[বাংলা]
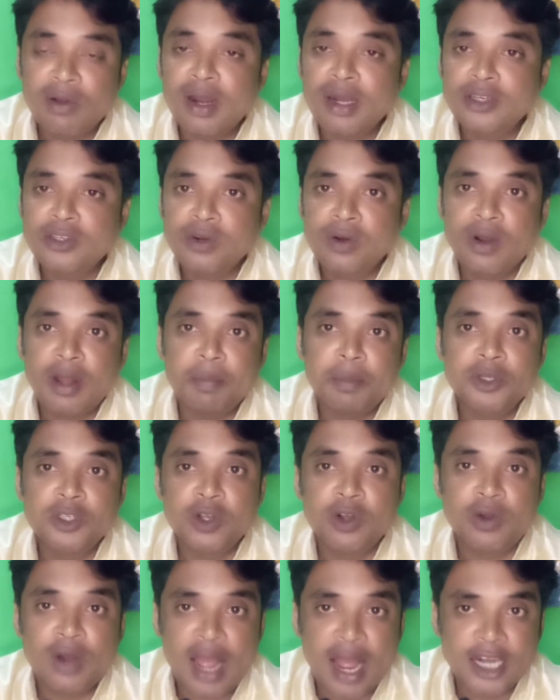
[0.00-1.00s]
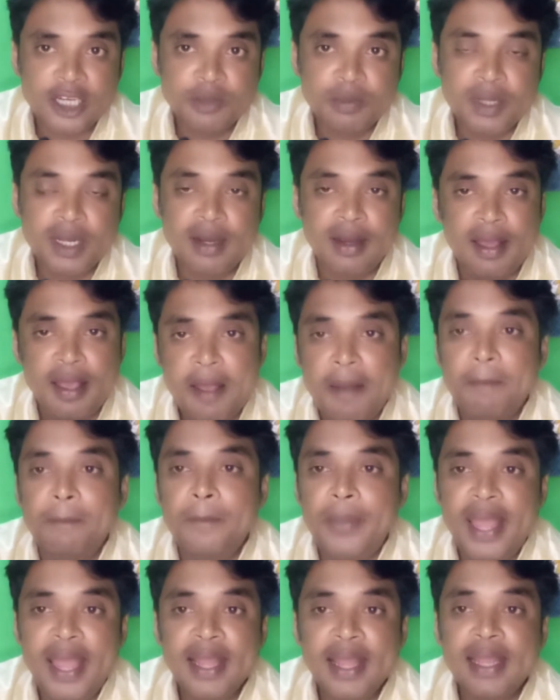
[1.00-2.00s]
করার জন্য আপনি যখন আসবেন
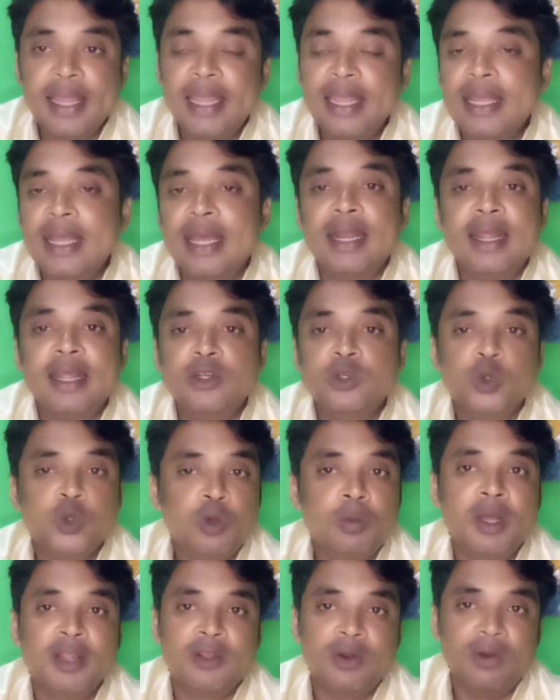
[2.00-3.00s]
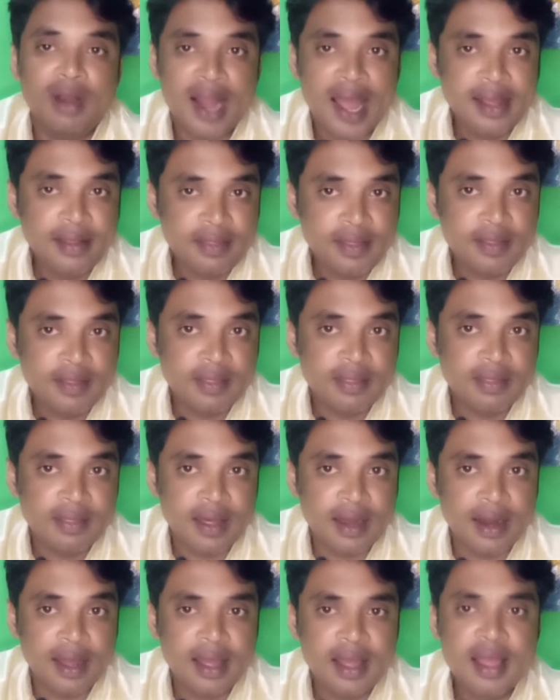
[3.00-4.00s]
ব্যাংক এইখানে শুধুমাত্র লাইসেন্স
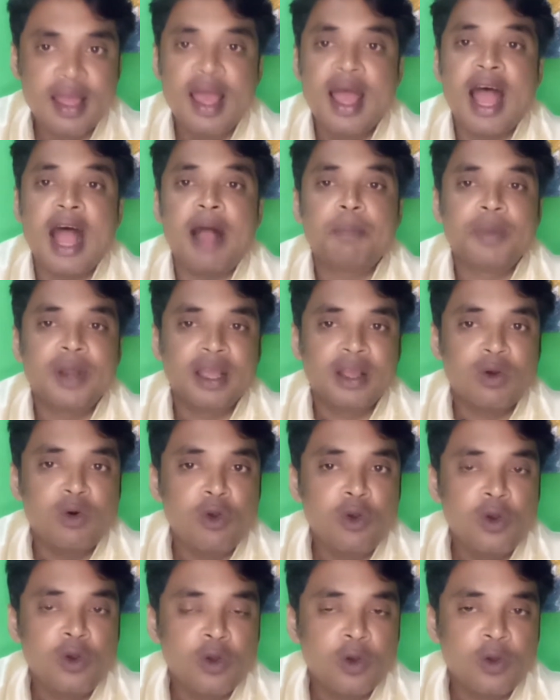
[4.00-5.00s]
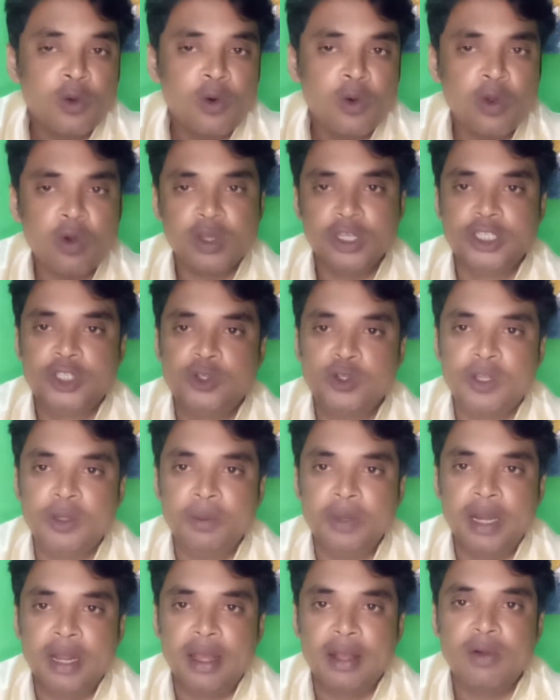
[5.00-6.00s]
ছাড়া আপনাকে অন্য কোনো কিছু
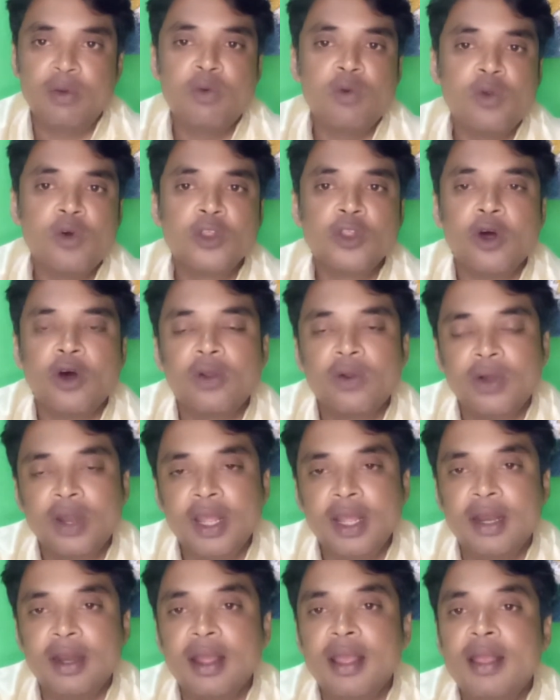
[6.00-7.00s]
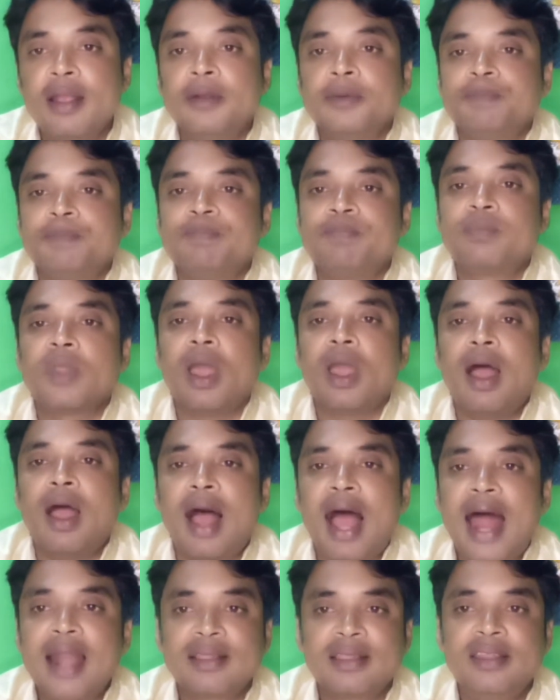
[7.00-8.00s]
দেবে না কোনো ধরনের
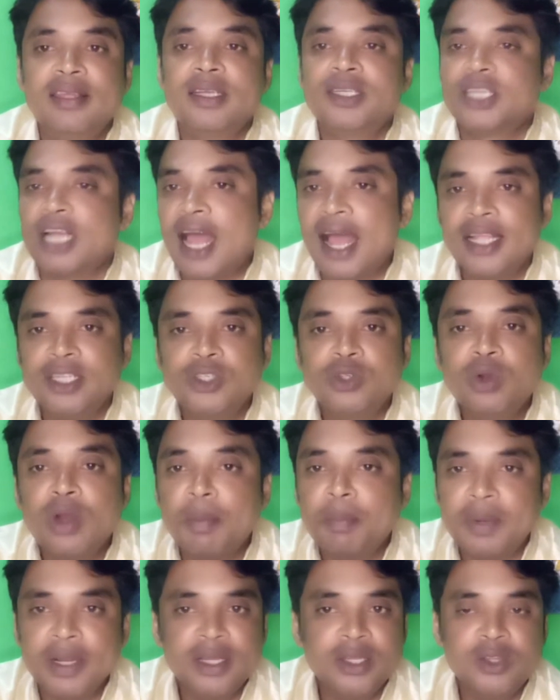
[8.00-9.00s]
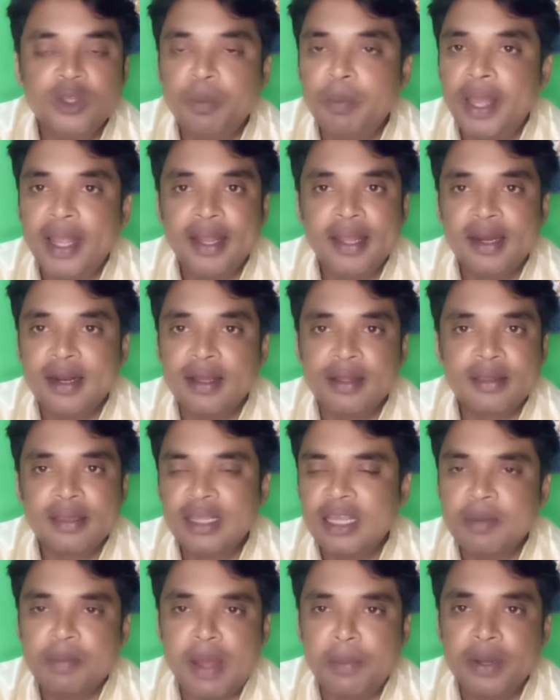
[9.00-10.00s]
আর্থিক সাহায্য আপনি কিন্তু ব্যাংকের কাছ
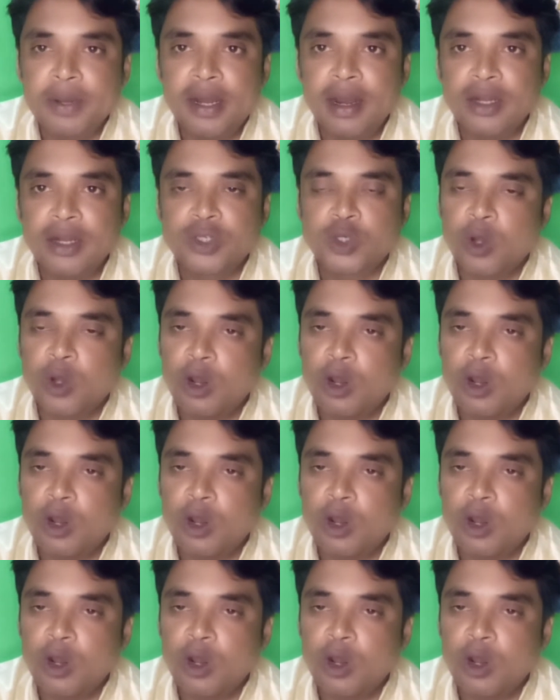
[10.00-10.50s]
থেকে পাবেন না